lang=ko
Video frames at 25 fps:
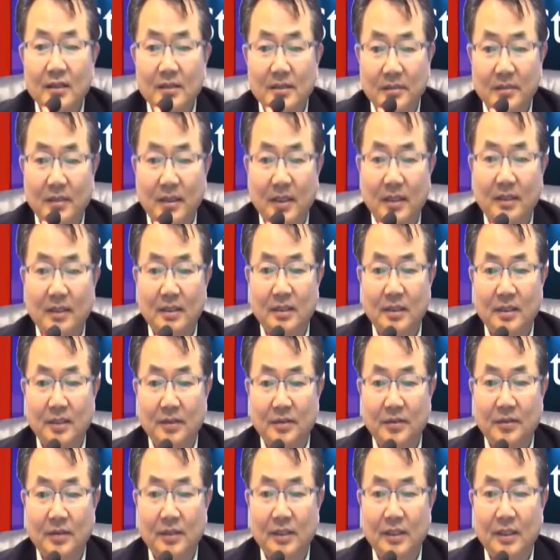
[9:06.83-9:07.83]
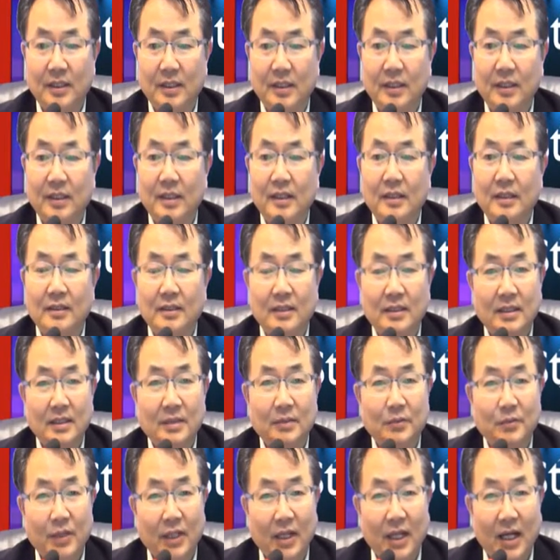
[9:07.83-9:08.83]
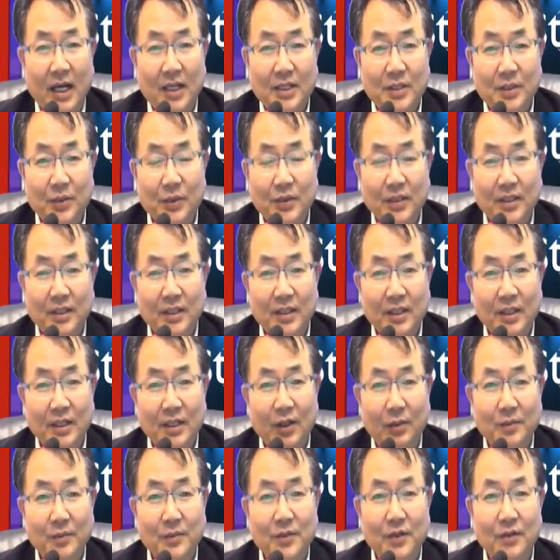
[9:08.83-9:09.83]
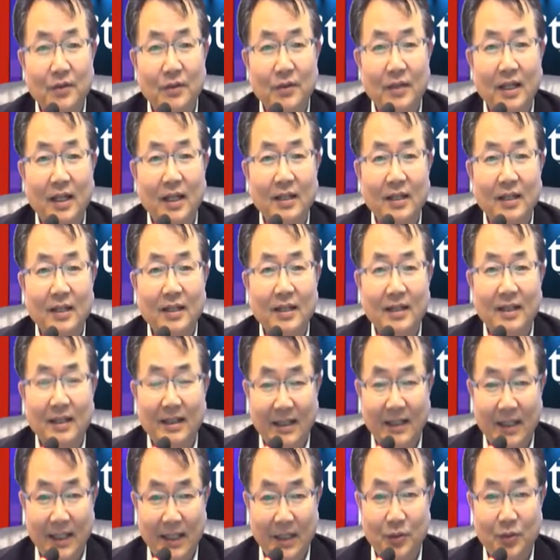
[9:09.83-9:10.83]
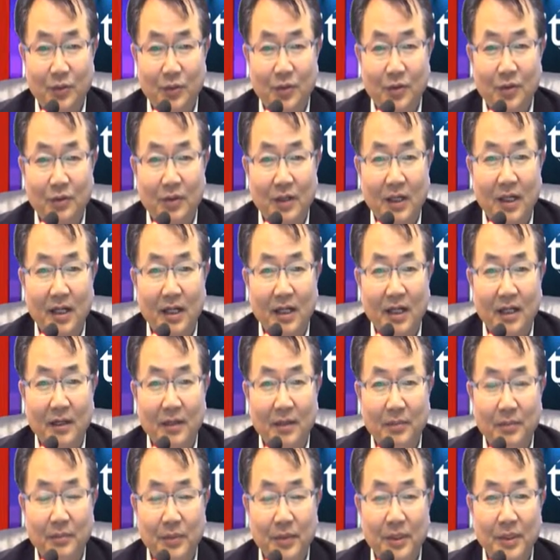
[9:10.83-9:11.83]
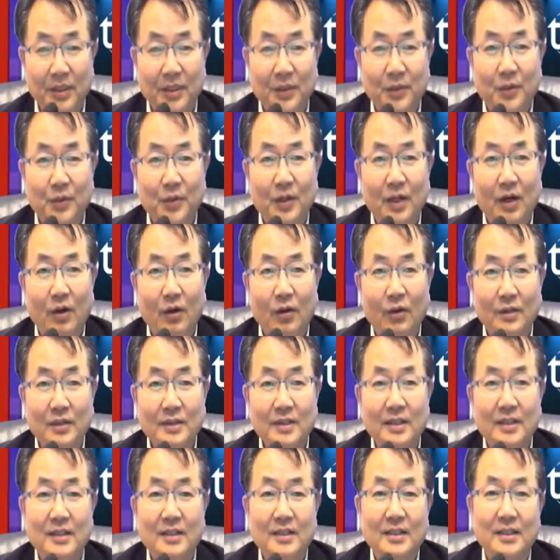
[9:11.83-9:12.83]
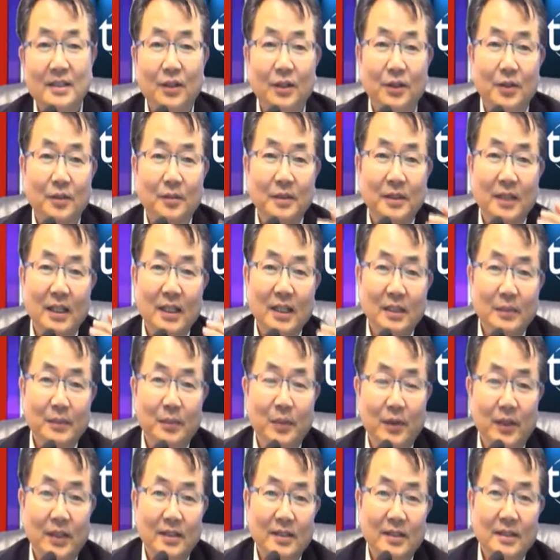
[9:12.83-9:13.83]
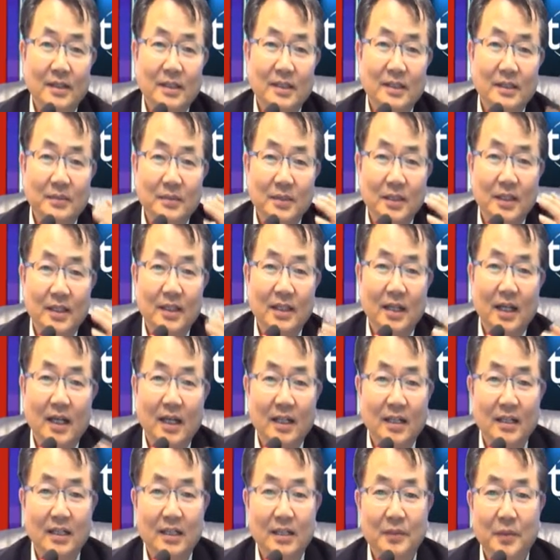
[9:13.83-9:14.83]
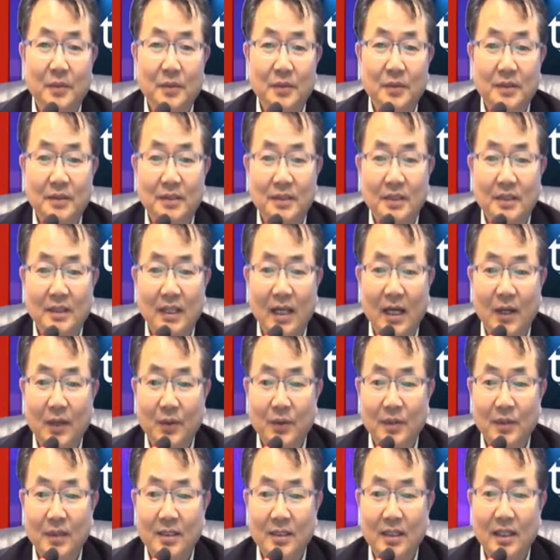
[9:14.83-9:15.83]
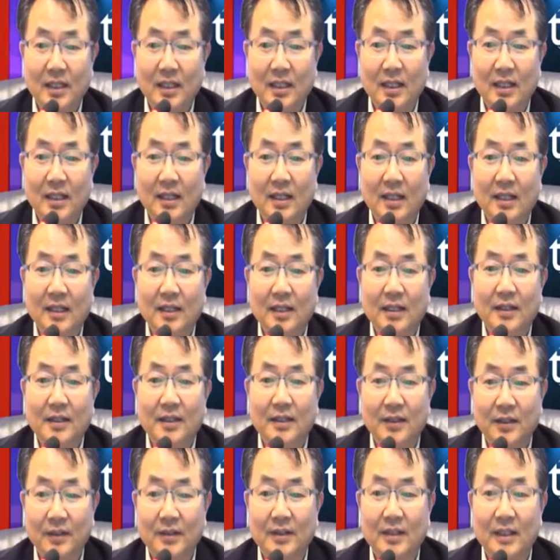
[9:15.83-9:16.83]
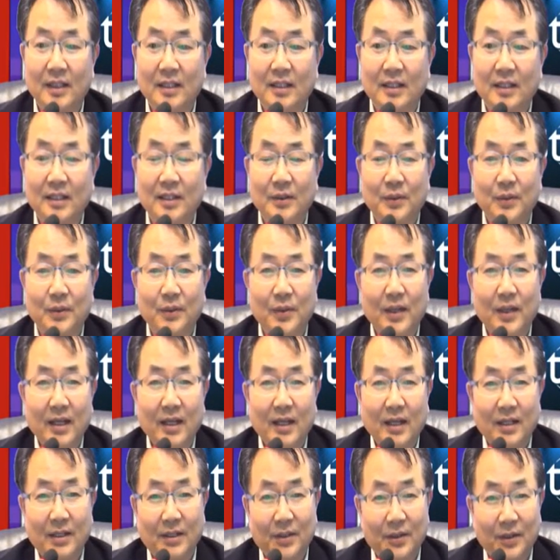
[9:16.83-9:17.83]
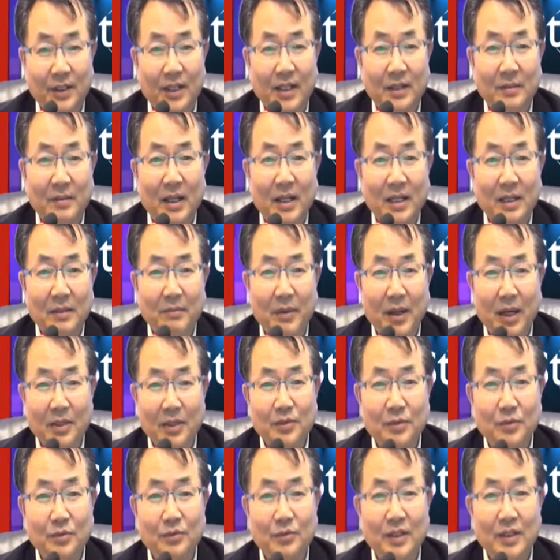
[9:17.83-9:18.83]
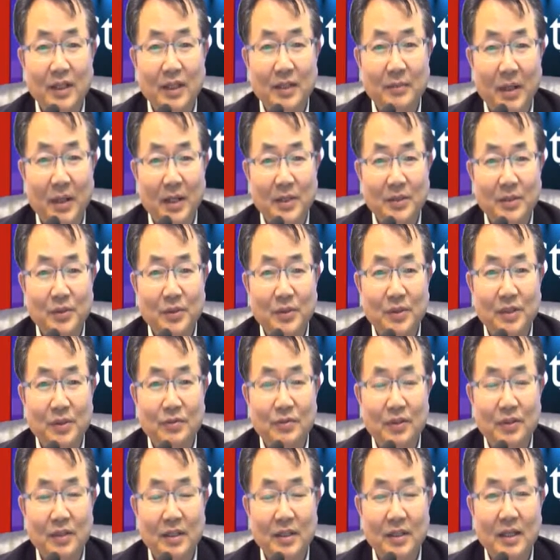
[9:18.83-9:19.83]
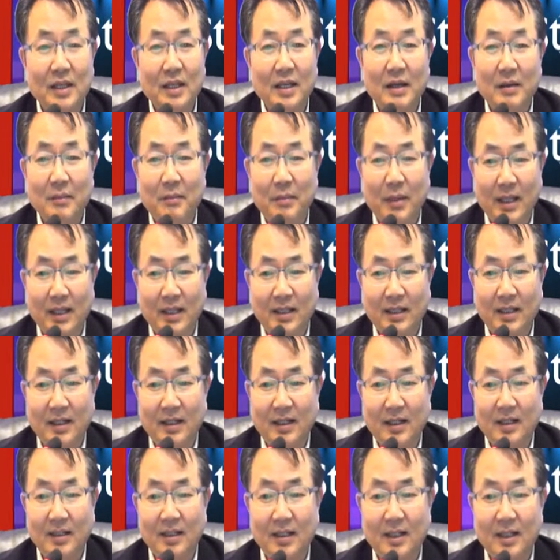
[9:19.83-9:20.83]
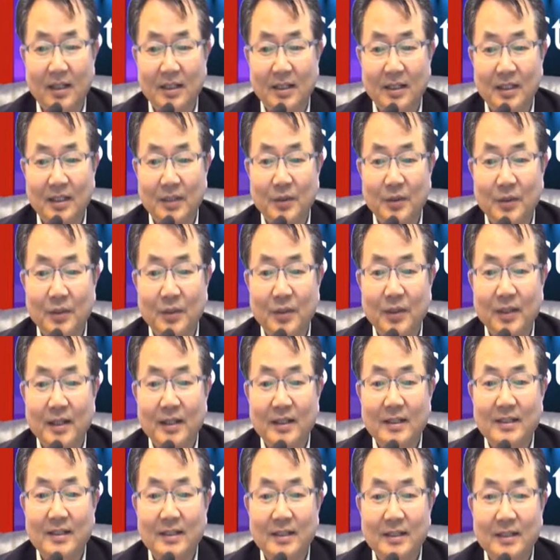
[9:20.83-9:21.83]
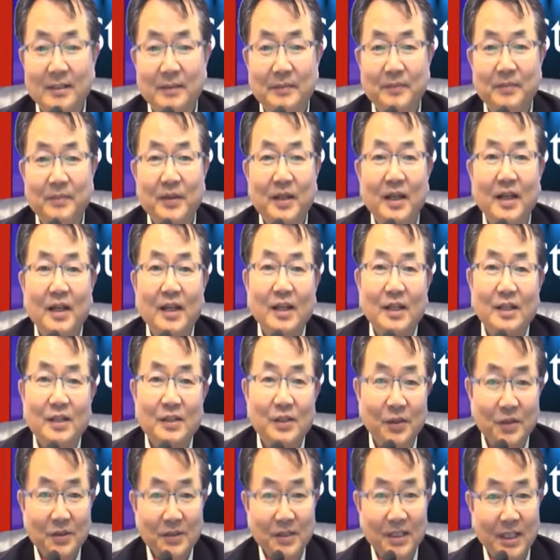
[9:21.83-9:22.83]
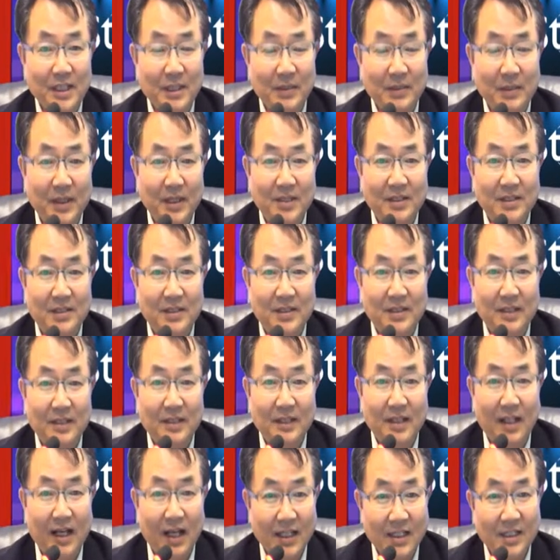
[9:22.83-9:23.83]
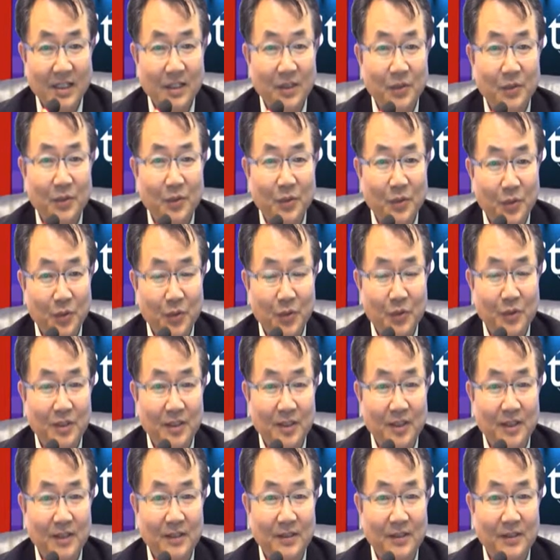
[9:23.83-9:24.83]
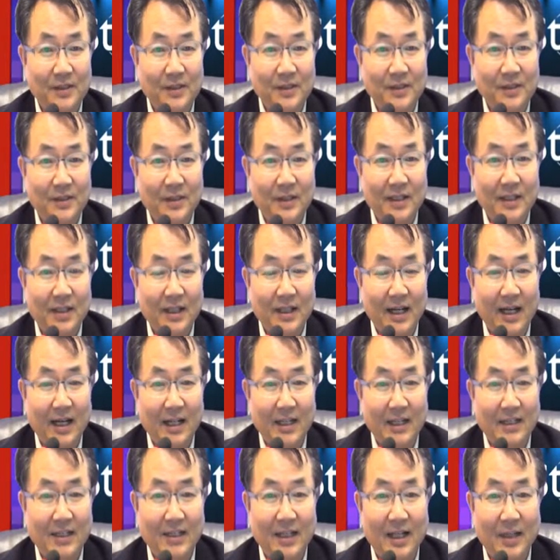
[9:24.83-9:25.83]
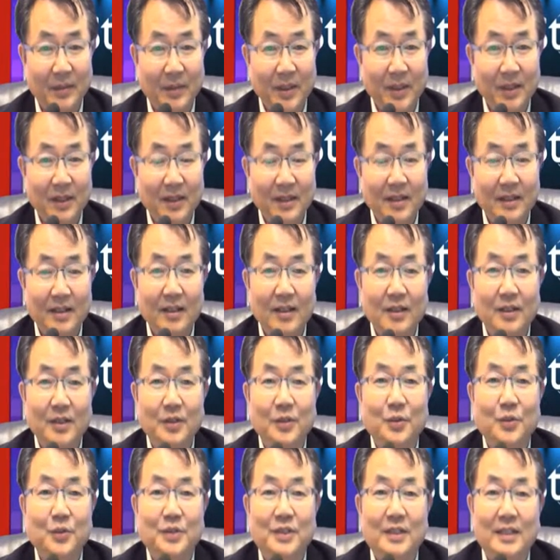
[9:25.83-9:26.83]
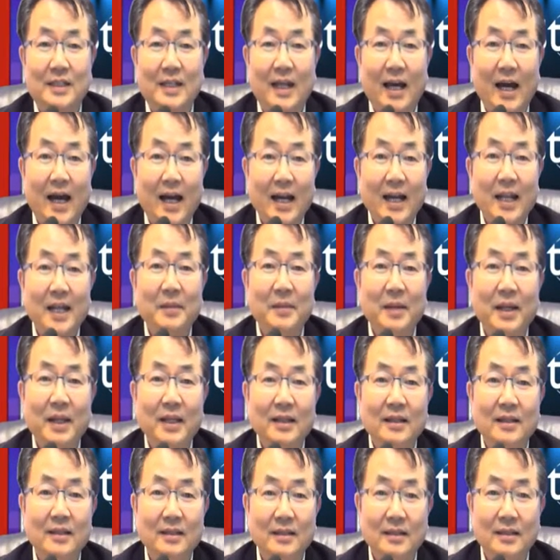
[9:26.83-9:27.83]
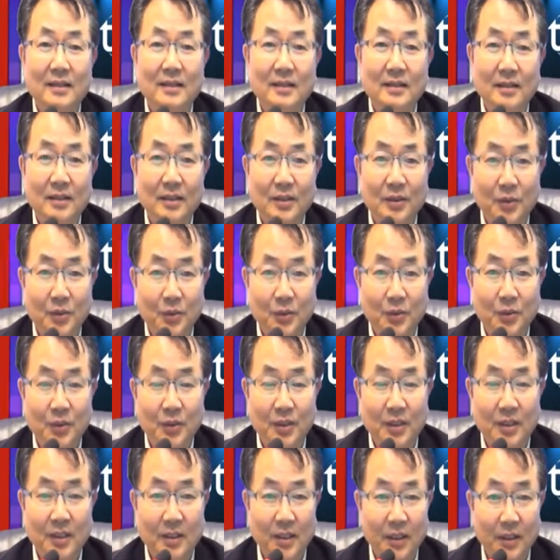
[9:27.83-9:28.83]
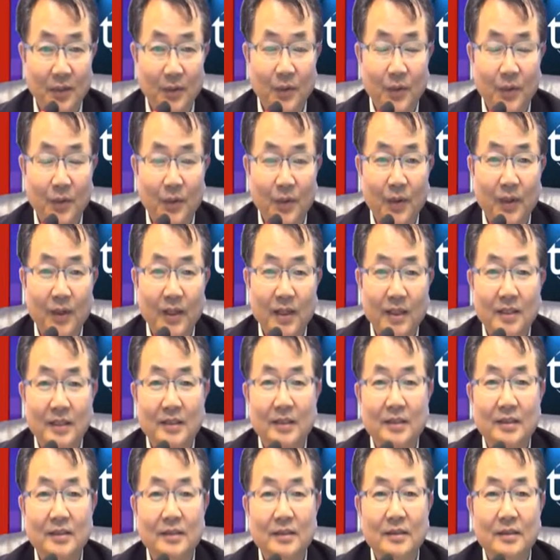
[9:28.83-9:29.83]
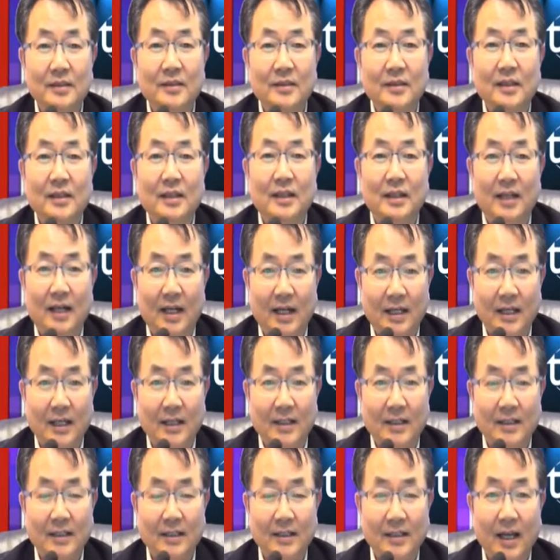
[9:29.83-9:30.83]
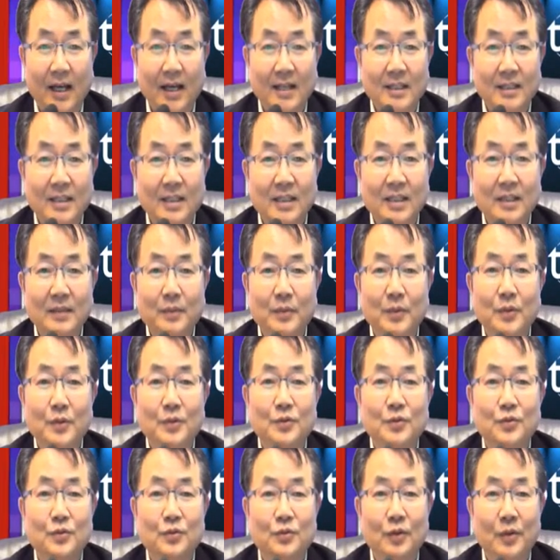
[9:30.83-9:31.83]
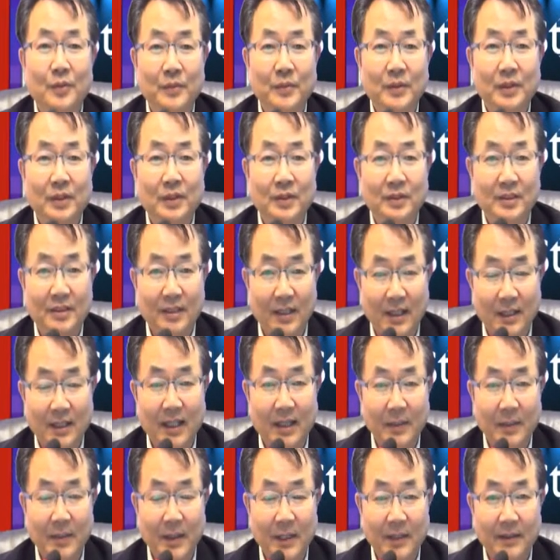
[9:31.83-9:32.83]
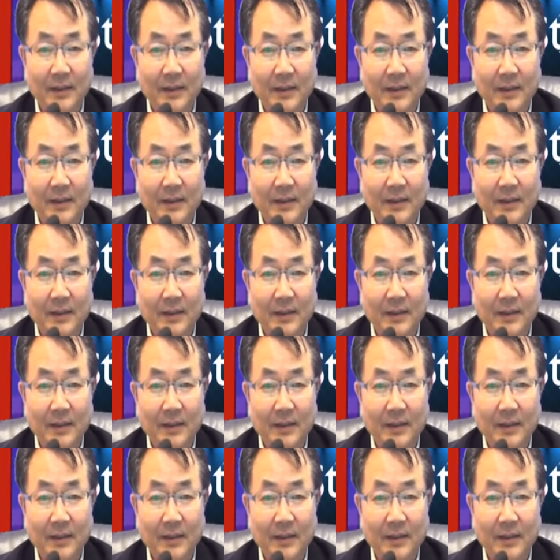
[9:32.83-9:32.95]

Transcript: 스마트 기술이 지금 우리가 가지고 있는 이 엄청난 네트워크와 비디오가 언제든지 여러분 핸드폰에서 지금 제 강의를 보듯이 나오는 시대가 되었다 하더라도 그렇게 많은 방송국의 방송 기술이 발달했다 하더라도 지금 선생님께서는 아직도 교실에서 강의를 하면 교실 안에만 듣는 교육이 되고 그 강의는 다시 볼 수 없는 것이 된다면